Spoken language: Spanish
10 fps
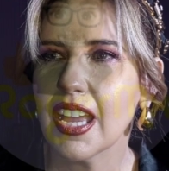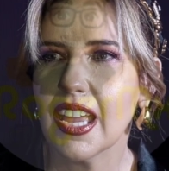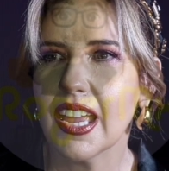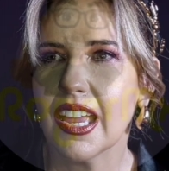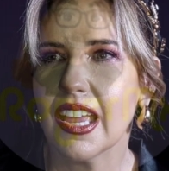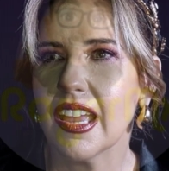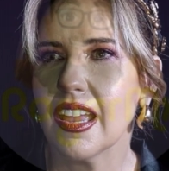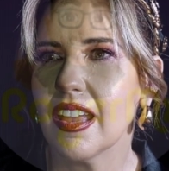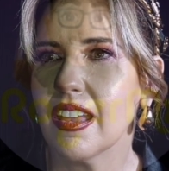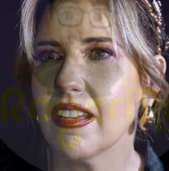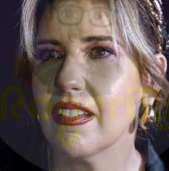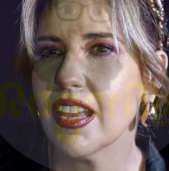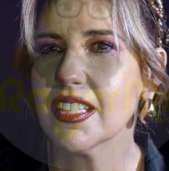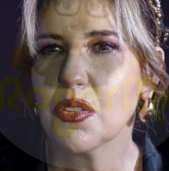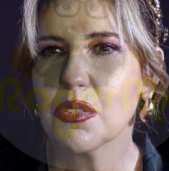
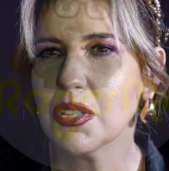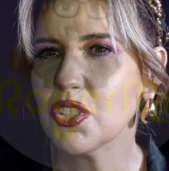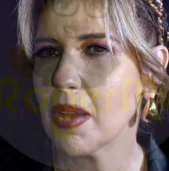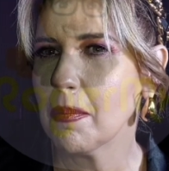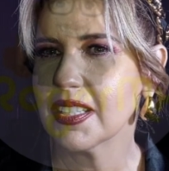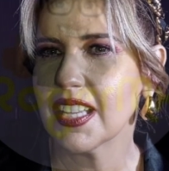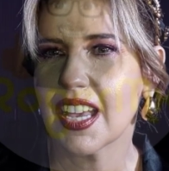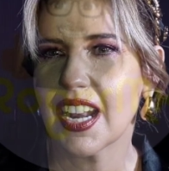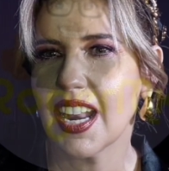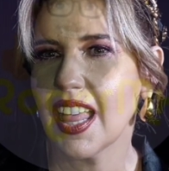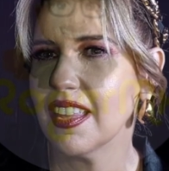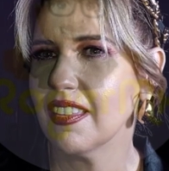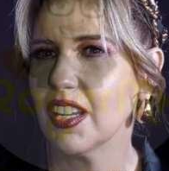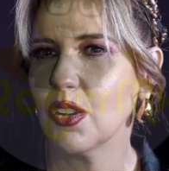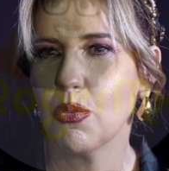eh, esa no es mi chamba, sacar a
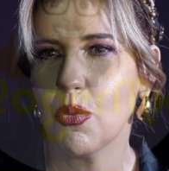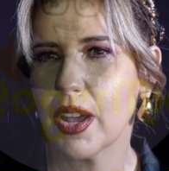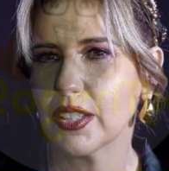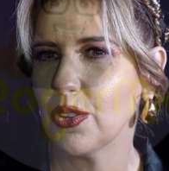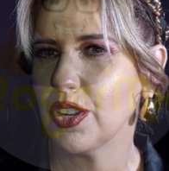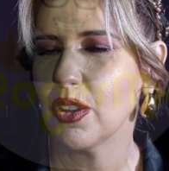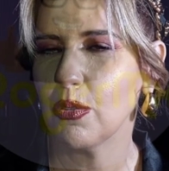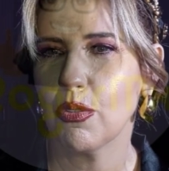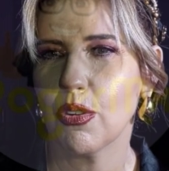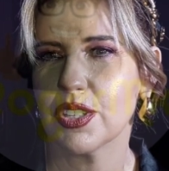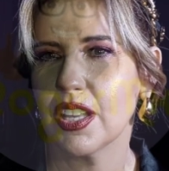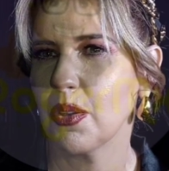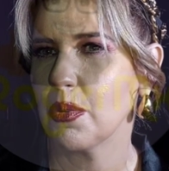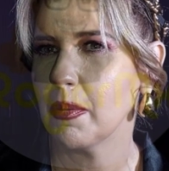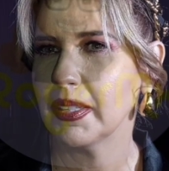nadie de ningún cuarto, de ningún closet,
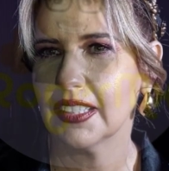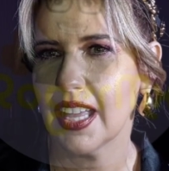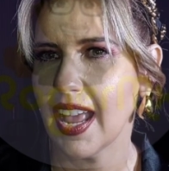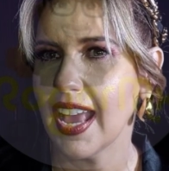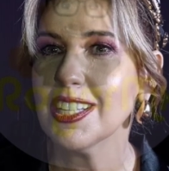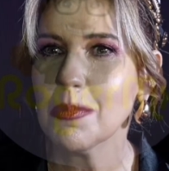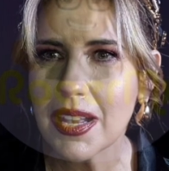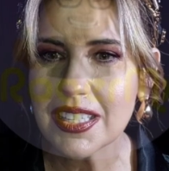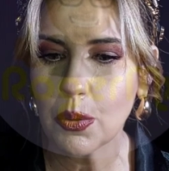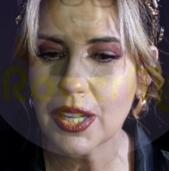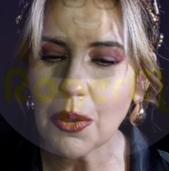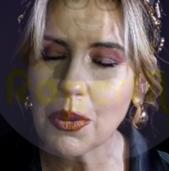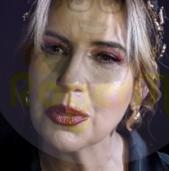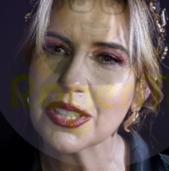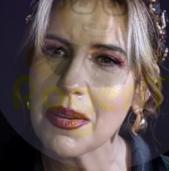de ninguna ventana. Es más, ahorita
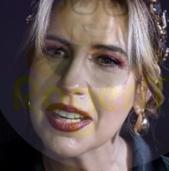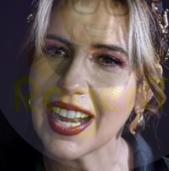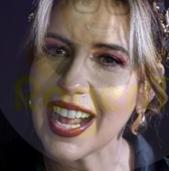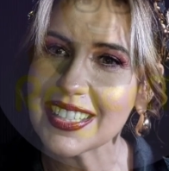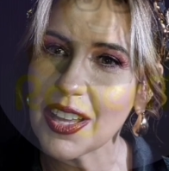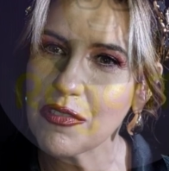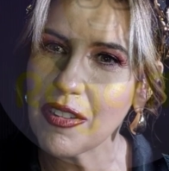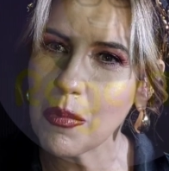cuando estaban en la casa de los